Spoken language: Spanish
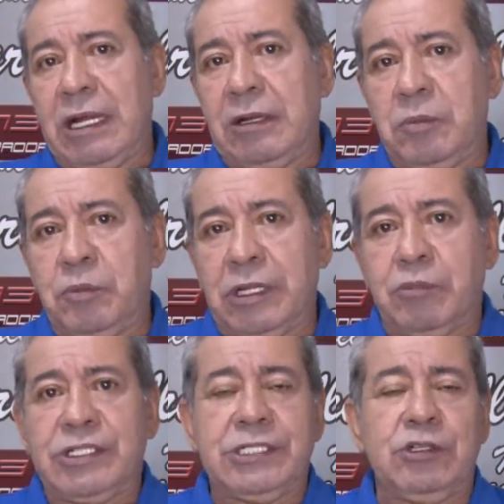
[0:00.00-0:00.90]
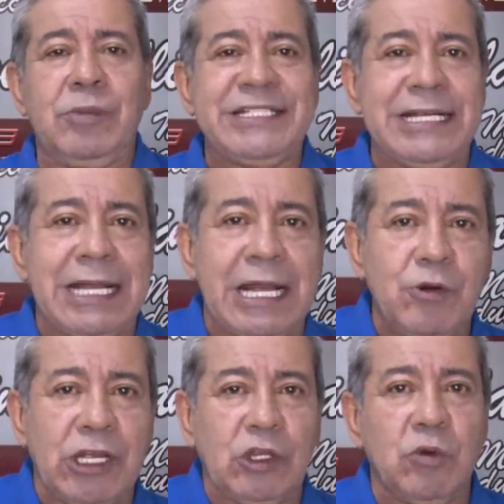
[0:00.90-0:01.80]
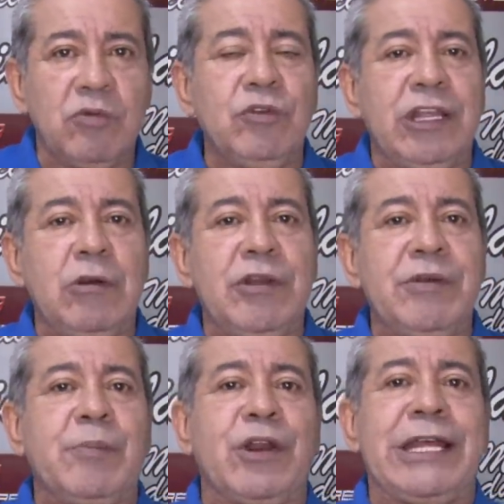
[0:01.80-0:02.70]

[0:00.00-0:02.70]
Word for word: blanco porque pues lo más cercano que tuvo fue un tiro libre por